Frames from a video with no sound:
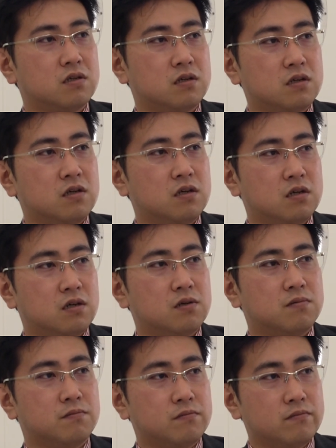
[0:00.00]
まあ、視
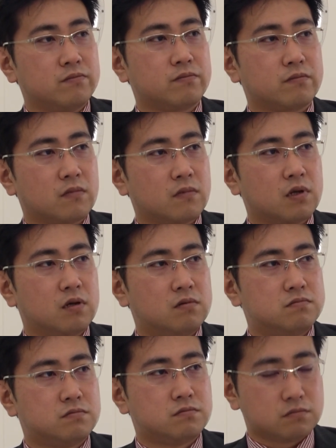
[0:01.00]
点が広がる
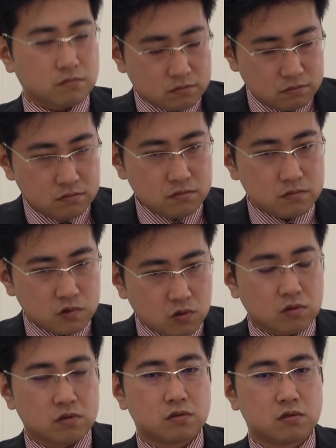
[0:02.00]
というか
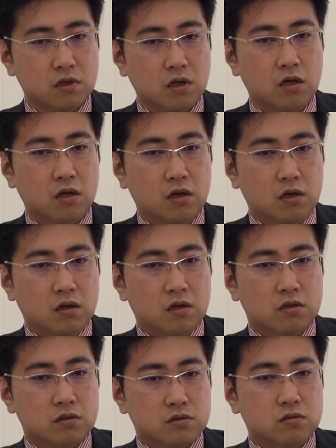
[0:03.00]
遠いとこから見れるようにな
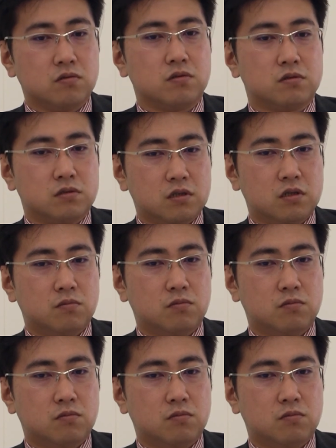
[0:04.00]
るかもしれないですね、ねうん、